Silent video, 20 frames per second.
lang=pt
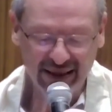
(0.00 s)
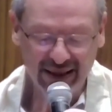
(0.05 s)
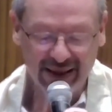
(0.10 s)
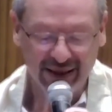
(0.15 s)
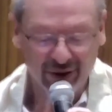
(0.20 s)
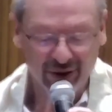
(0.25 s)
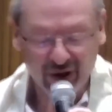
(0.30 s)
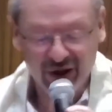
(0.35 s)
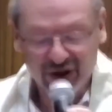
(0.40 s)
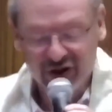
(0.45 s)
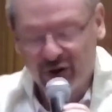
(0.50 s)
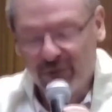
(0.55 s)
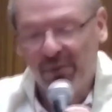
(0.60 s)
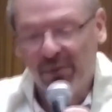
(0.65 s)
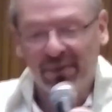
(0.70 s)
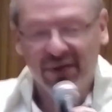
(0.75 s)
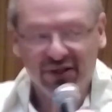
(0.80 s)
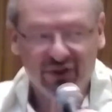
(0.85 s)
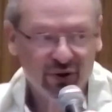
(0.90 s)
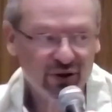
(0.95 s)
nós, como
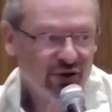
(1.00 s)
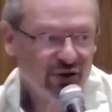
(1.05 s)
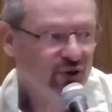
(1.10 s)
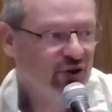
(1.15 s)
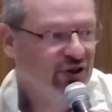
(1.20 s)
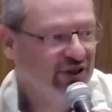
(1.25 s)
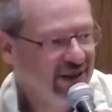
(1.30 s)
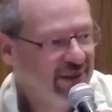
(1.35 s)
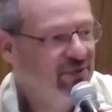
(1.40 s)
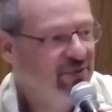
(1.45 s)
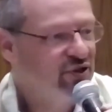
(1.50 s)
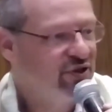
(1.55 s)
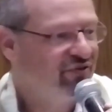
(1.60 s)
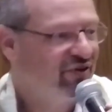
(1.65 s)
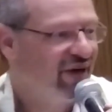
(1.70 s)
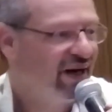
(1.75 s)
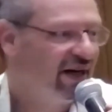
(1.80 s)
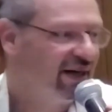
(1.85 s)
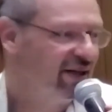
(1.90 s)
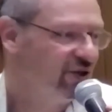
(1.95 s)
pessoas, gostamos de
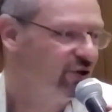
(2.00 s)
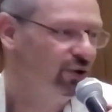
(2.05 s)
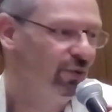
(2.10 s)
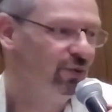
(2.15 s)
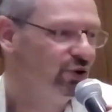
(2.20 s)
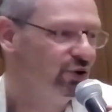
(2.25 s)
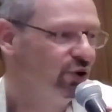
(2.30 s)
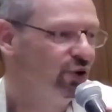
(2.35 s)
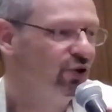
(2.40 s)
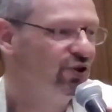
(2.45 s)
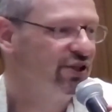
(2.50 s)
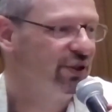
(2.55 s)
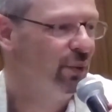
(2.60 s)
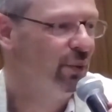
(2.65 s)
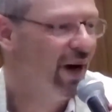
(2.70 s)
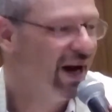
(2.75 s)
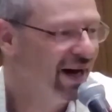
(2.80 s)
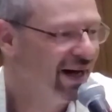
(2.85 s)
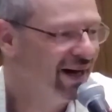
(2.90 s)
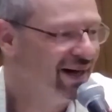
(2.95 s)
falar que somos todos
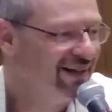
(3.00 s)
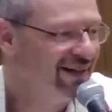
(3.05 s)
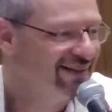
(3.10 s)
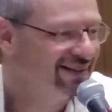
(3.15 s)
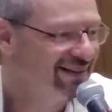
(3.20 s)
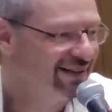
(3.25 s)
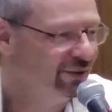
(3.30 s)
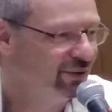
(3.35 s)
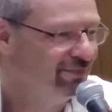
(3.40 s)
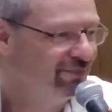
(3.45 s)
iguais, que